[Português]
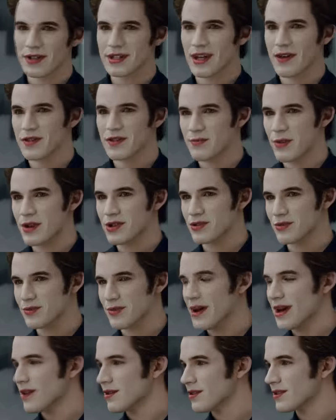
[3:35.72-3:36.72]
nós têm poderes
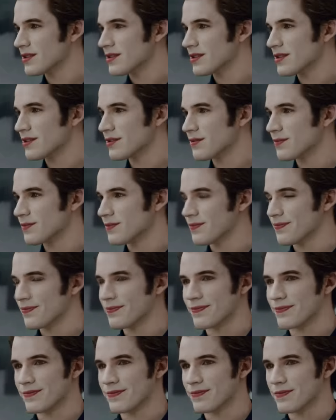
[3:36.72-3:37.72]
especiais.
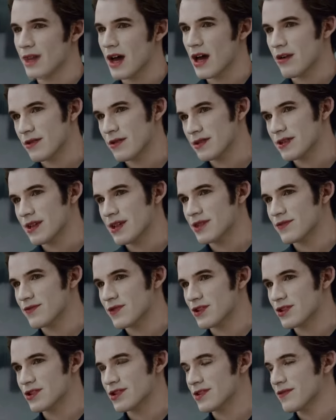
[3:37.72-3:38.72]
A Iris
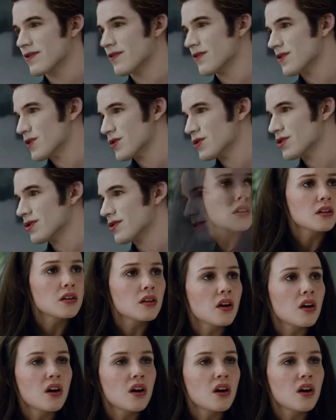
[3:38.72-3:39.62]
tem visões do futuro.